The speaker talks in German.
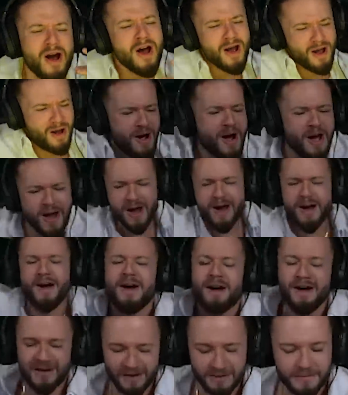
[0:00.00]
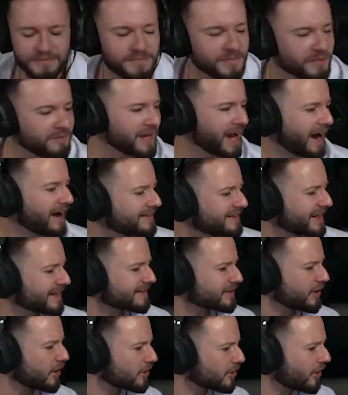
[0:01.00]
Und an... Wie heißt der
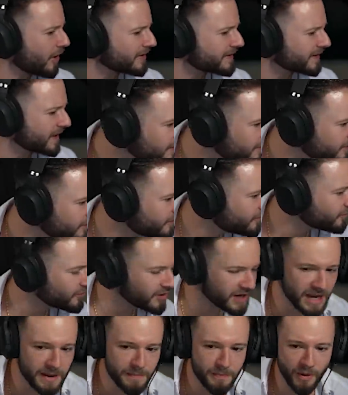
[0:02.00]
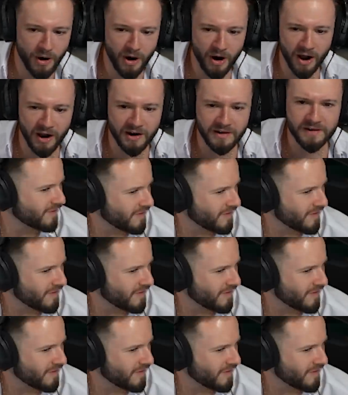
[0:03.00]
Song, Leute? Free Bird.